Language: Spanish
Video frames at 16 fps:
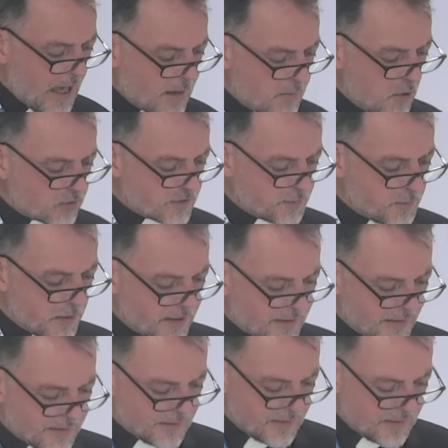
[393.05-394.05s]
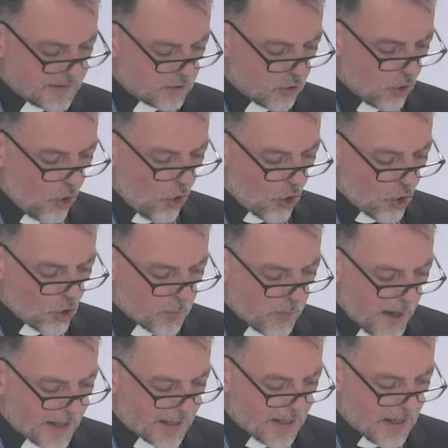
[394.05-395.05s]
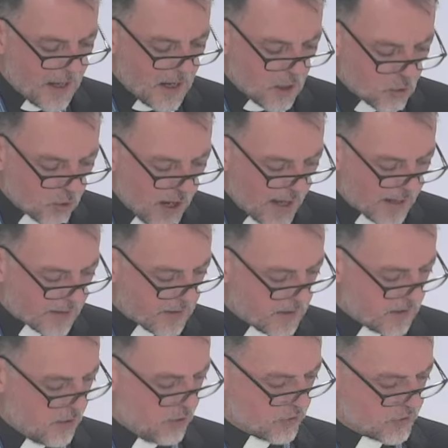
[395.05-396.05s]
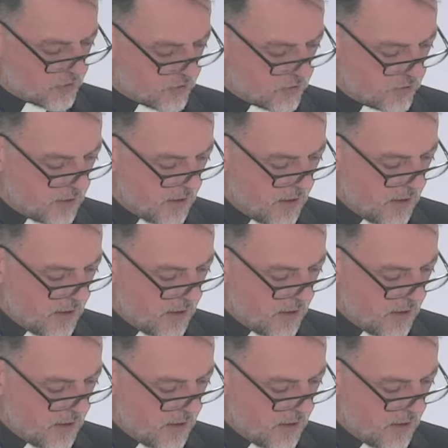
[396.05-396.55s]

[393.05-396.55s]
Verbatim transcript: hemos pretendido ocupar el lugar de Dios,